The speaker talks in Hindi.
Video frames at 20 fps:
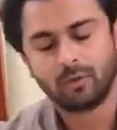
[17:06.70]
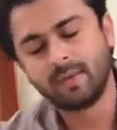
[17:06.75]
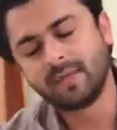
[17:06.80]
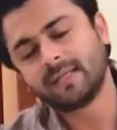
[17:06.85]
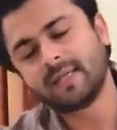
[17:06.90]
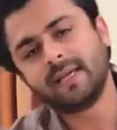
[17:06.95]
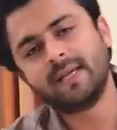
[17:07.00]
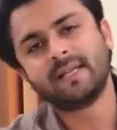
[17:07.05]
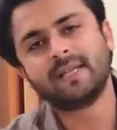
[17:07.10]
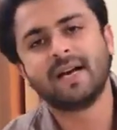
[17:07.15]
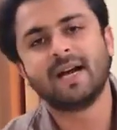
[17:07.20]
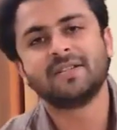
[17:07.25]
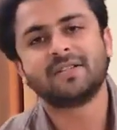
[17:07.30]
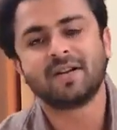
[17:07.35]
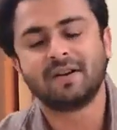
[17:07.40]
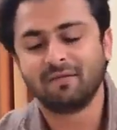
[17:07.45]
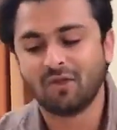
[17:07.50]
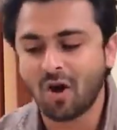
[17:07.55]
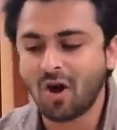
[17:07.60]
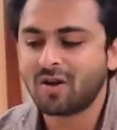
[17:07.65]
तो बस ये था आज
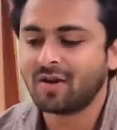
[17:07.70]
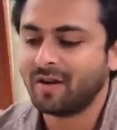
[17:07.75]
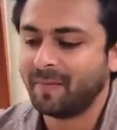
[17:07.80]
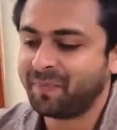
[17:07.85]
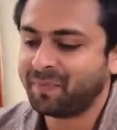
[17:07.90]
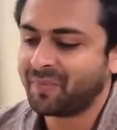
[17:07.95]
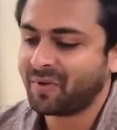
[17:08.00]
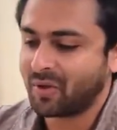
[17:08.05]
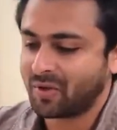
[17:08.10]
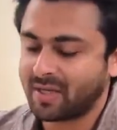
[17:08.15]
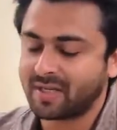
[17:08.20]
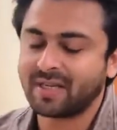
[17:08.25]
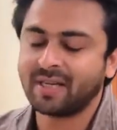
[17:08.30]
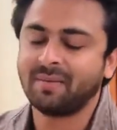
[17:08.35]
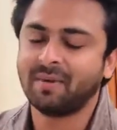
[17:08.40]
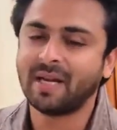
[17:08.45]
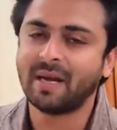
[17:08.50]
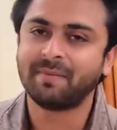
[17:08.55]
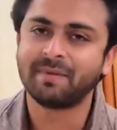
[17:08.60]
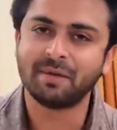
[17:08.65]
का ब्लॉग जैसे कि
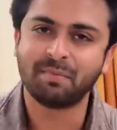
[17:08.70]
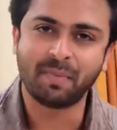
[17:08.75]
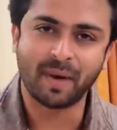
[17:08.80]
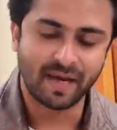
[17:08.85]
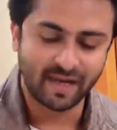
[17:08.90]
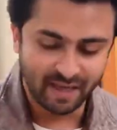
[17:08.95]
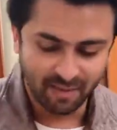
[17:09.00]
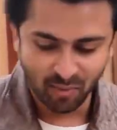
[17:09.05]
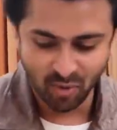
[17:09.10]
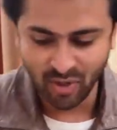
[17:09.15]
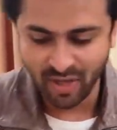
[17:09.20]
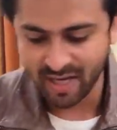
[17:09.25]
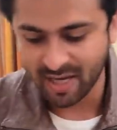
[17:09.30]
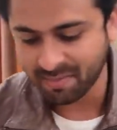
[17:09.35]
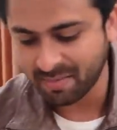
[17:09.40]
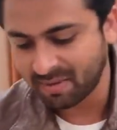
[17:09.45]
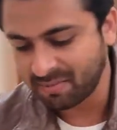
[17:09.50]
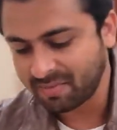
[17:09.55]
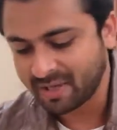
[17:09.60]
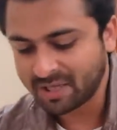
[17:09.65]
मैंने आपसे पहले बोला कि
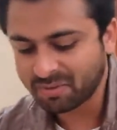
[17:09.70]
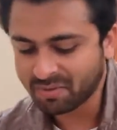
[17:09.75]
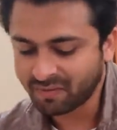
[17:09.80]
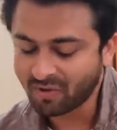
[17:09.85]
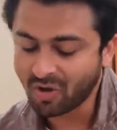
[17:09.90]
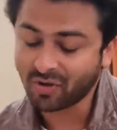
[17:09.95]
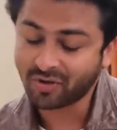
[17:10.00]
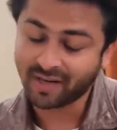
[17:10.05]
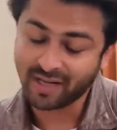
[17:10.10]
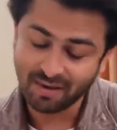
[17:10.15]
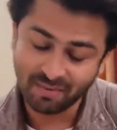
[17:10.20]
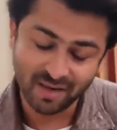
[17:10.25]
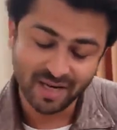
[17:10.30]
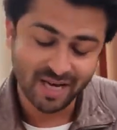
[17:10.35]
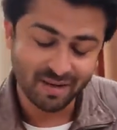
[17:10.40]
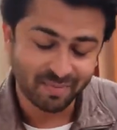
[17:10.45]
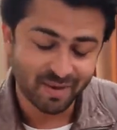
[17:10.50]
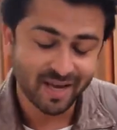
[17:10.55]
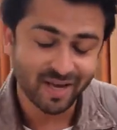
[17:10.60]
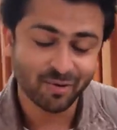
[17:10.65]
मैं बीच में ब्लॉग नहीं
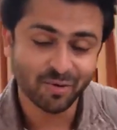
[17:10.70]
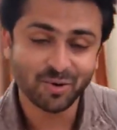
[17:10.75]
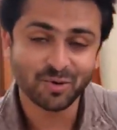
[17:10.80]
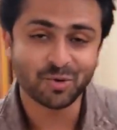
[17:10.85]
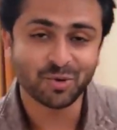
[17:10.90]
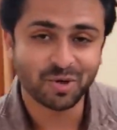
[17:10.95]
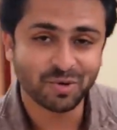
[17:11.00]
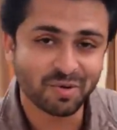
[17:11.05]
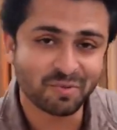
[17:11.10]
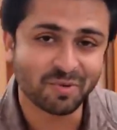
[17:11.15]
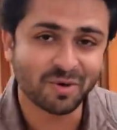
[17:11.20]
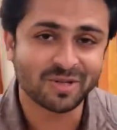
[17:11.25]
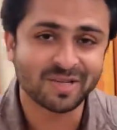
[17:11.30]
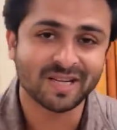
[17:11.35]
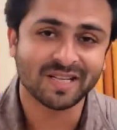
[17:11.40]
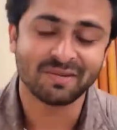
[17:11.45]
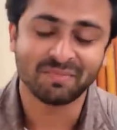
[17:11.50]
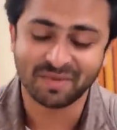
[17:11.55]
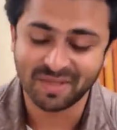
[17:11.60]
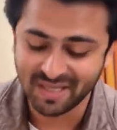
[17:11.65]
बना पाया क्योंकि शूटिंग में बहुत
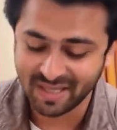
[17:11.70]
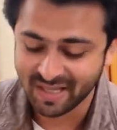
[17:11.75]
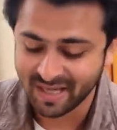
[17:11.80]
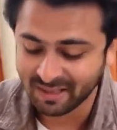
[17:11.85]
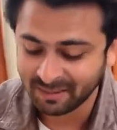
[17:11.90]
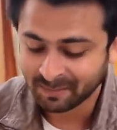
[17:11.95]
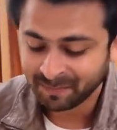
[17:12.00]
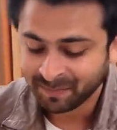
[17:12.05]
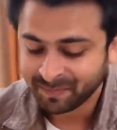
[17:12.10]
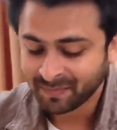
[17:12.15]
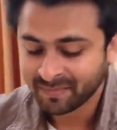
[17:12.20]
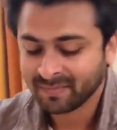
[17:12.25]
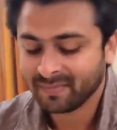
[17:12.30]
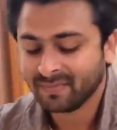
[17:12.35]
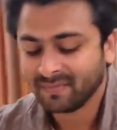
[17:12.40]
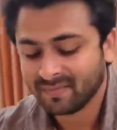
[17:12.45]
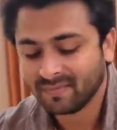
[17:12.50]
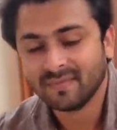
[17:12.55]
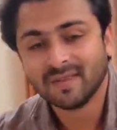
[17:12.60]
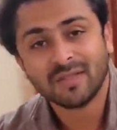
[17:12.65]
ज़्यादा बिजी था
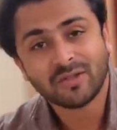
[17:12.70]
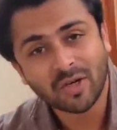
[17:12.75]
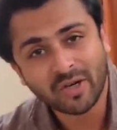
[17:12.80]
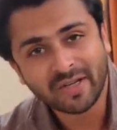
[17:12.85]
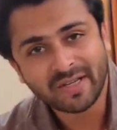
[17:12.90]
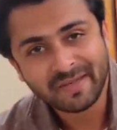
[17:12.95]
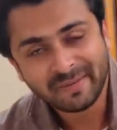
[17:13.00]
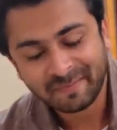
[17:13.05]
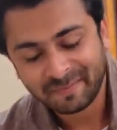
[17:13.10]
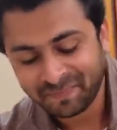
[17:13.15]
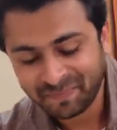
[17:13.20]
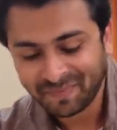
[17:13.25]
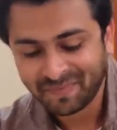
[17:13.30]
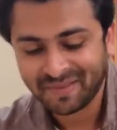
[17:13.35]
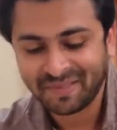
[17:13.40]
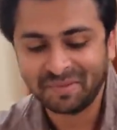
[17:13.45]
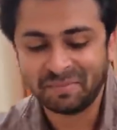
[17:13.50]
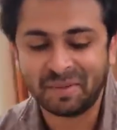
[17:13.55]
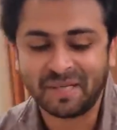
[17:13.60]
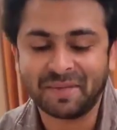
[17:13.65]
सॉरी
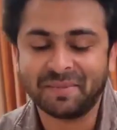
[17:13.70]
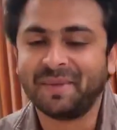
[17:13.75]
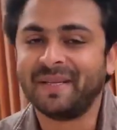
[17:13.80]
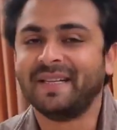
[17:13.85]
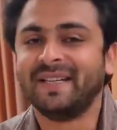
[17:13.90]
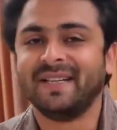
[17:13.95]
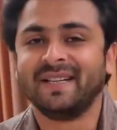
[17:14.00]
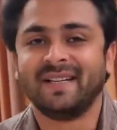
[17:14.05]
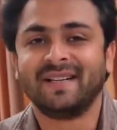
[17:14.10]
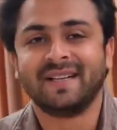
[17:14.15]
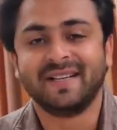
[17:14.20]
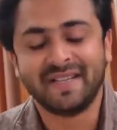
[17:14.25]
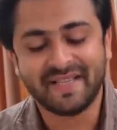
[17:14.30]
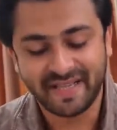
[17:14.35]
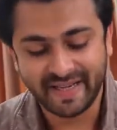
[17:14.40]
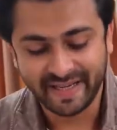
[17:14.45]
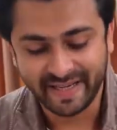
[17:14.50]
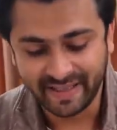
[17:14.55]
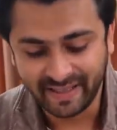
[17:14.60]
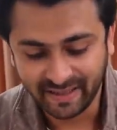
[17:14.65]
बट अभी
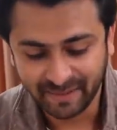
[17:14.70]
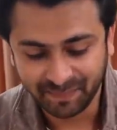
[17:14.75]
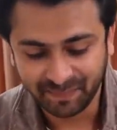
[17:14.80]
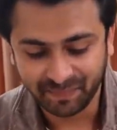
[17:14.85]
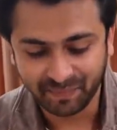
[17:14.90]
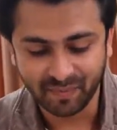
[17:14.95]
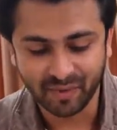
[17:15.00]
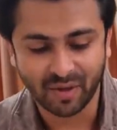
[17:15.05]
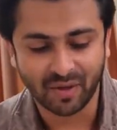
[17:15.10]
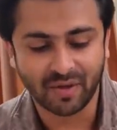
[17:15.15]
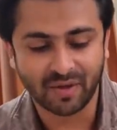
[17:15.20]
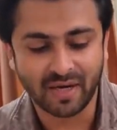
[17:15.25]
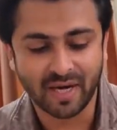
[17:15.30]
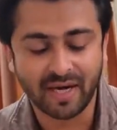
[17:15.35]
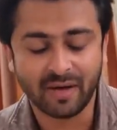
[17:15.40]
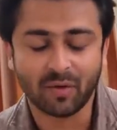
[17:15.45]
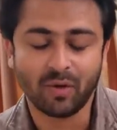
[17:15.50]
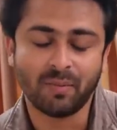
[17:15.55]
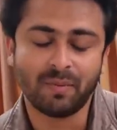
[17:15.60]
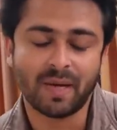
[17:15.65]
ये है और
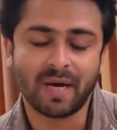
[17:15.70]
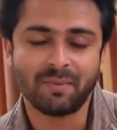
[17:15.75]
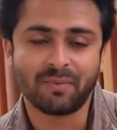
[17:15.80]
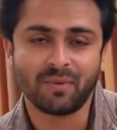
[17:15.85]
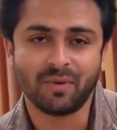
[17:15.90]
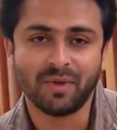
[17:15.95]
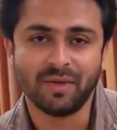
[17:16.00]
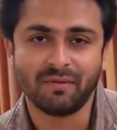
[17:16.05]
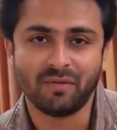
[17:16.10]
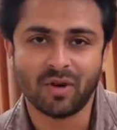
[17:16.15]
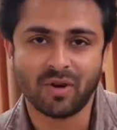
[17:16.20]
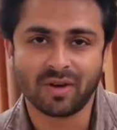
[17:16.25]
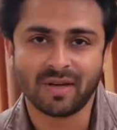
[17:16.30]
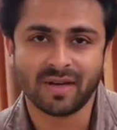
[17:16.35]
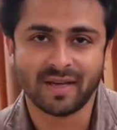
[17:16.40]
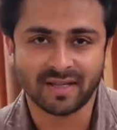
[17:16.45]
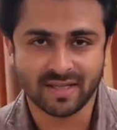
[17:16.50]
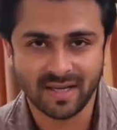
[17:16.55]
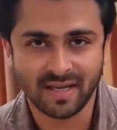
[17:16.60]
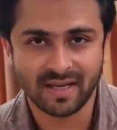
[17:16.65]
आई होप आपको ये
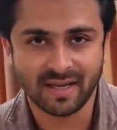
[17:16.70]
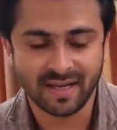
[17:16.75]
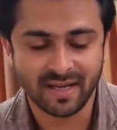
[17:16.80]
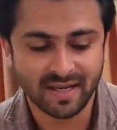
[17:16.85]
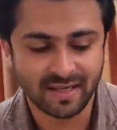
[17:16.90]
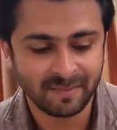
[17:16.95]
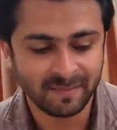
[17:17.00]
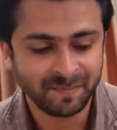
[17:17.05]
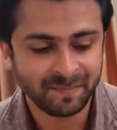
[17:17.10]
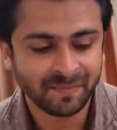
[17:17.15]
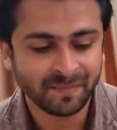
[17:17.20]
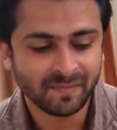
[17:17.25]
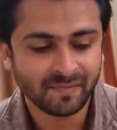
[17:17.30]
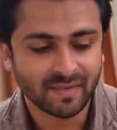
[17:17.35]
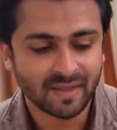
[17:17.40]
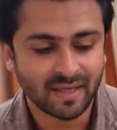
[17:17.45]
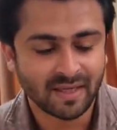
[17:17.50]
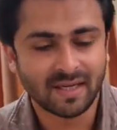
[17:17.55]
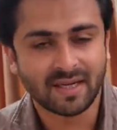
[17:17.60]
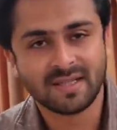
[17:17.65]
ब्लॉग अच्छा लगेगा
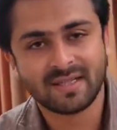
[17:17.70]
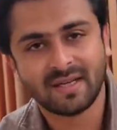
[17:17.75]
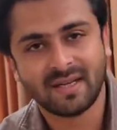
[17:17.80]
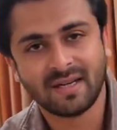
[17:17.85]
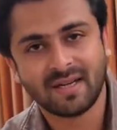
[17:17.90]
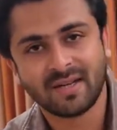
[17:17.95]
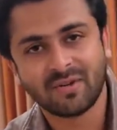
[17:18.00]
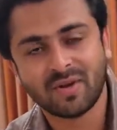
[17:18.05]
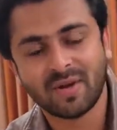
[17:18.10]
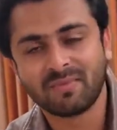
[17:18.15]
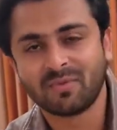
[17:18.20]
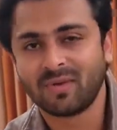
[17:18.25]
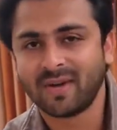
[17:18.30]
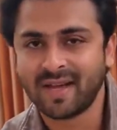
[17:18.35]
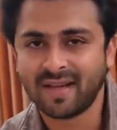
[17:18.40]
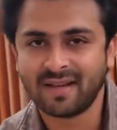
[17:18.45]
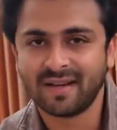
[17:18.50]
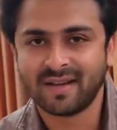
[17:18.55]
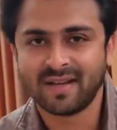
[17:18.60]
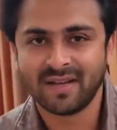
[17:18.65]
अगर अच्छा लगा तो आपको
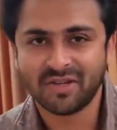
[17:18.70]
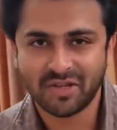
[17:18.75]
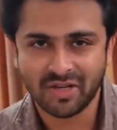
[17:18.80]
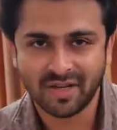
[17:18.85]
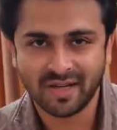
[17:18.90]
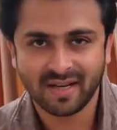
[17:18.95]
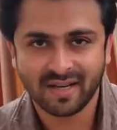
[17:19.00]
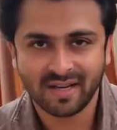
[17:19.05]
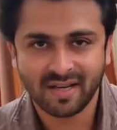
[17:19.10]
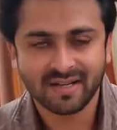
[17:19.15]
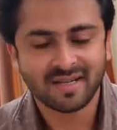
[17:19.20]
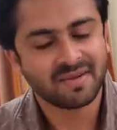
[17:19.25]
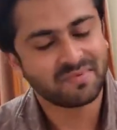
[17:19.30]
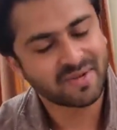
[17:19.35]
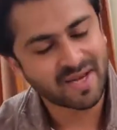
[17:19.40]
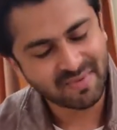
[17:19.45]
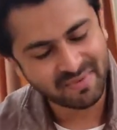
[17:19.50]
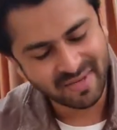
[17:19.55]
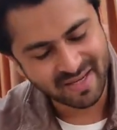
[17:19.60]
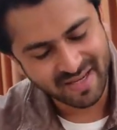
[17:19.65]
लाइक करना है शेयर करना है
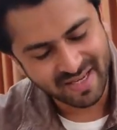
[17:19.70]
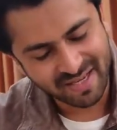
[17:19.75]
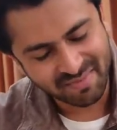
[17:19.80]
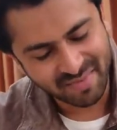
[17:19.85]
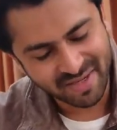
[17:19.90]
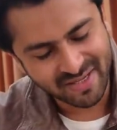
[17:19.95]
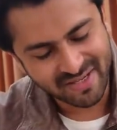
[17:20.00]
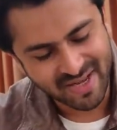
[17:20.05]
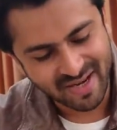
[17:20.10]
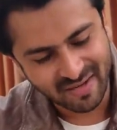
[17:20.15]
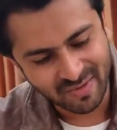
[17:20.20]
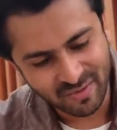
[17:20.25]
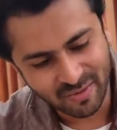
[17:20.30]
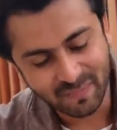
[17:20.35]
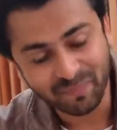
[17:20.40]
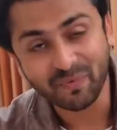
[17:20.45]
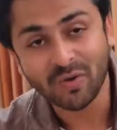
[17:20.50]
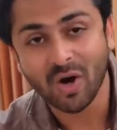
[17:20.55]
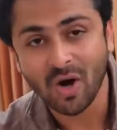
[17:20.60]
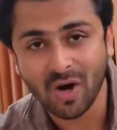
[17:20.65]
सब्सक्राइब करना है मेरे चैनल को
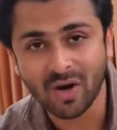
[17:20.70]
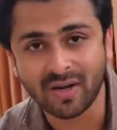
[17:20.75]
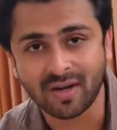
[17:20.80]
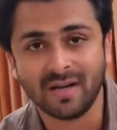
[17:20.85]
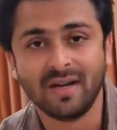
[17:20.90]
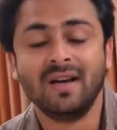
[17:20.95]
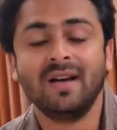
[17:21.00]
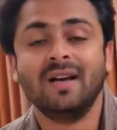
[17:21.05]
और